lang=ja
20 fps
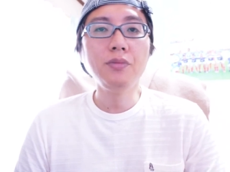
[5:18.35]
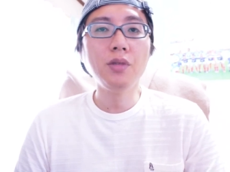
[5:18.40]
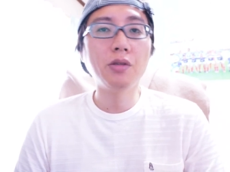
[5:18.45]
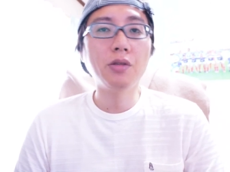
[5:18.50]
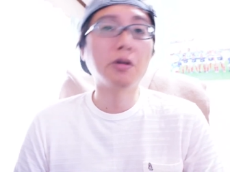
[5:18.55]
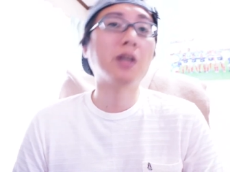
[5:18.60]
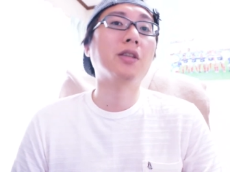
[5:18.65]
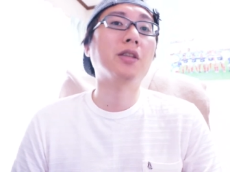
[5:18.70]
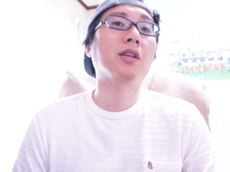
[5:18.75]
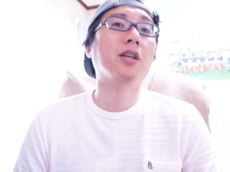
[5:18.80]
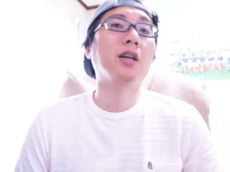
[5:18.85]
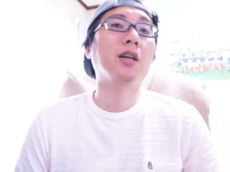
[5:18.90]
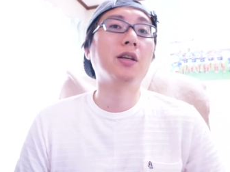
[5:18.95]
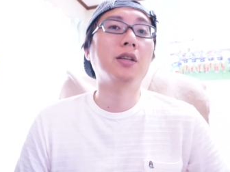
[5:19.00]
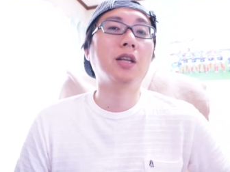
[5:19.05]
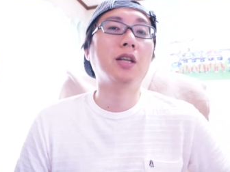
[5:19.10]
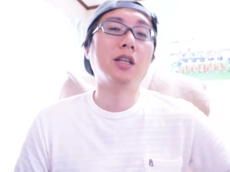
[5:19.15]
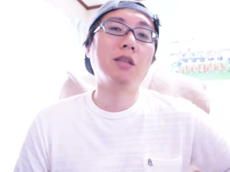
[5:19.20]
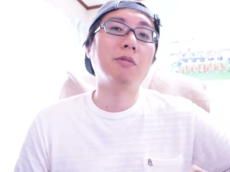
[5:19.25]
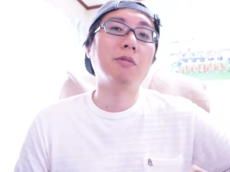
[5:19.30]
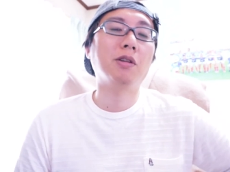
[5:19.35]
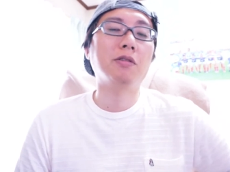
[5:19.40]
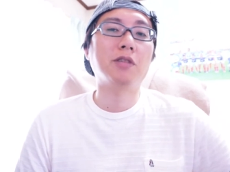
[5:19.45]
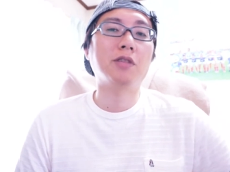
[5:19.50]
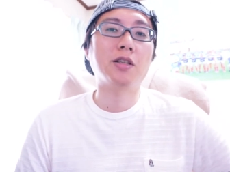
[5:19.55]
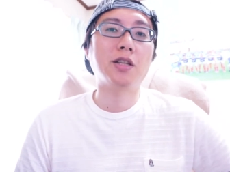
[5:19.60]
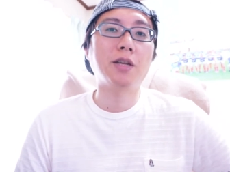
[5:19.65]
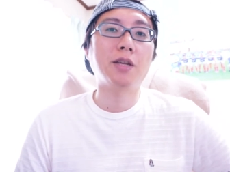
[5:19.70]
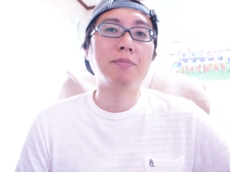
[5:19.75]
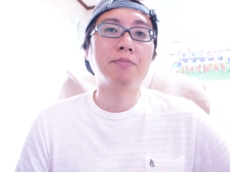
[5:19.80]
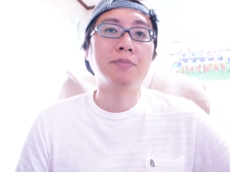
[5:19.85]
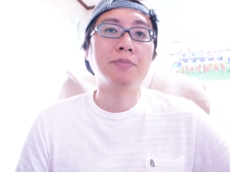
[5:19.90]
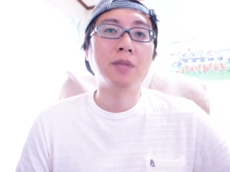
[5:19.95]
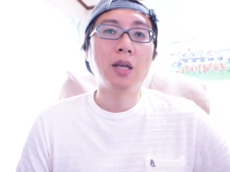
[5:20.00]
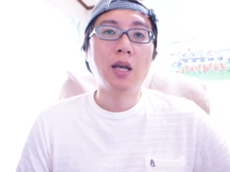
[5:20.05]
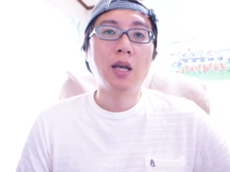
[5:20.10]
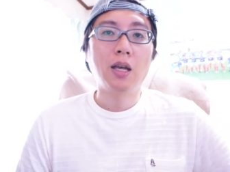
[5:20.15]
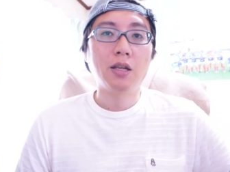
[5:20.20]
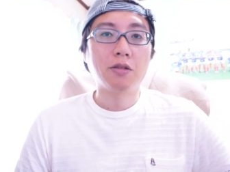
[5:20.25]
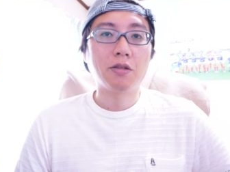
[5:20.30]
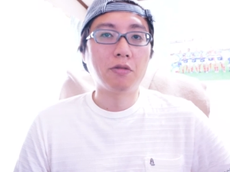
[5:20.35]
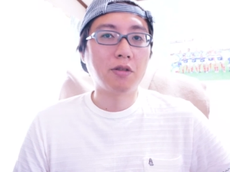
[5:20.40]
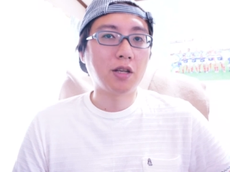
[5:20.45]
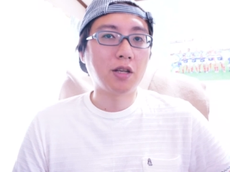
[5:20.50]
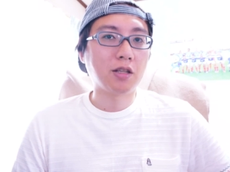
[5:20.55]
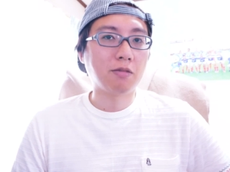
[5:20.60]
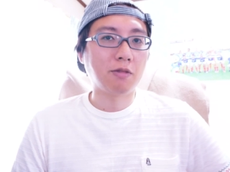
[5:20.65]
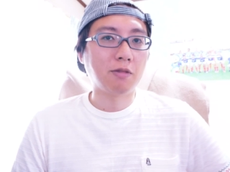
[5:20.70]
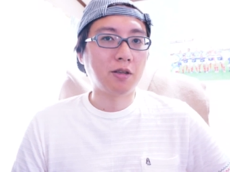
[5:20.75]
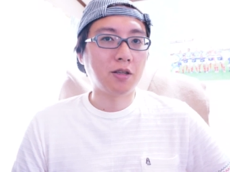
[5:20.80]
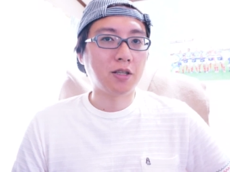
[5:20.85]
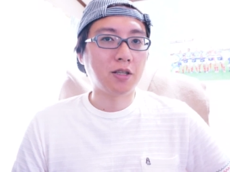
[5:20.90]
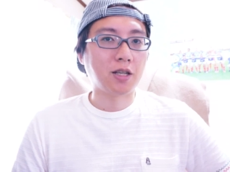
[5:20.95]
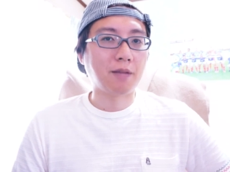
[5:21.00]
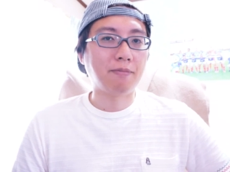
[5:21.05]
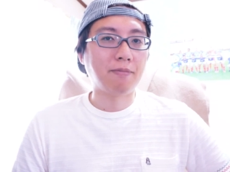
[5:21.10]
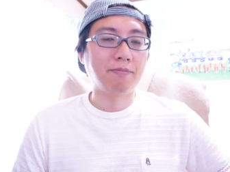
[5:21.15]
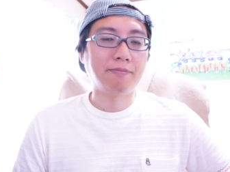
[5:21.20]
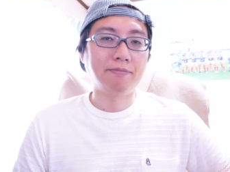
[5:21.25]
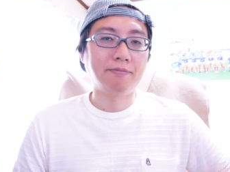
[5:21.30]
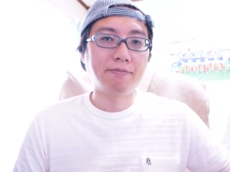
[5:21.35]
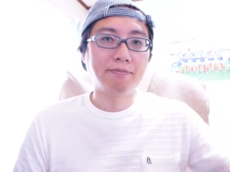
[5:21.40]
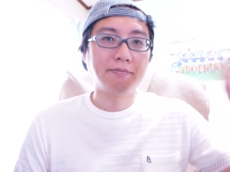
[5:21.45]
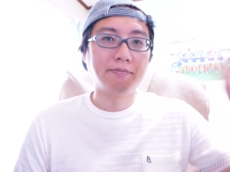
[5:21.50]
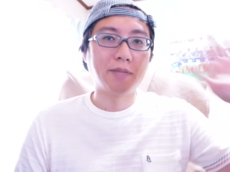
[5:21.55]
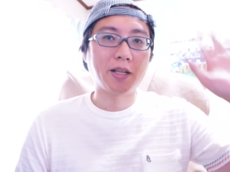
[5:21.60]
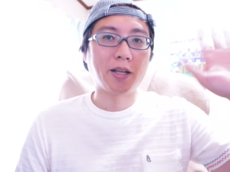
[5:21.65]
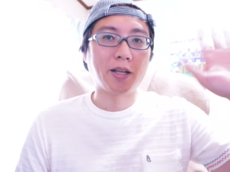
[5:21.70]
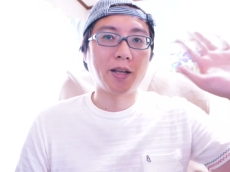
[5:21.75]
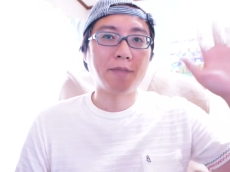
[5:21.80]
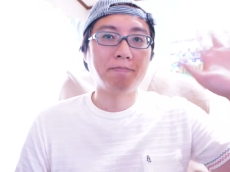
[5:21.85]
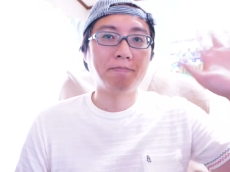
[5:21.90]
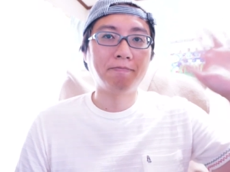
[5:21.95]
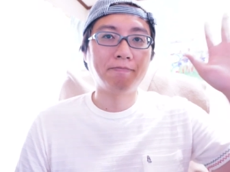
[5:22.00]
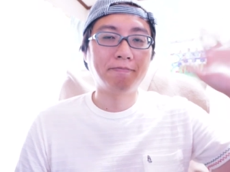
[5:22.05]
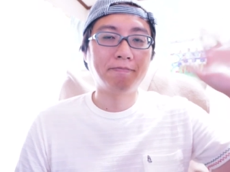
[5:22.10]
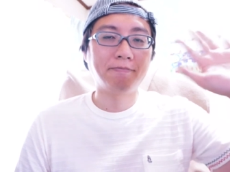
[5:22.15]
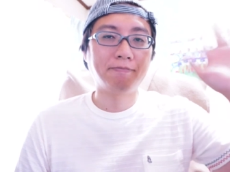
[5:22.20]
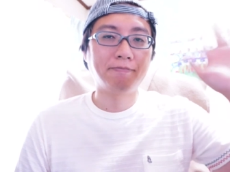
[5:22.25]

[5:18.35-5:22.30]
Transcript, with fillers: よかったらやってみてください。それでは、つばさでした。またね。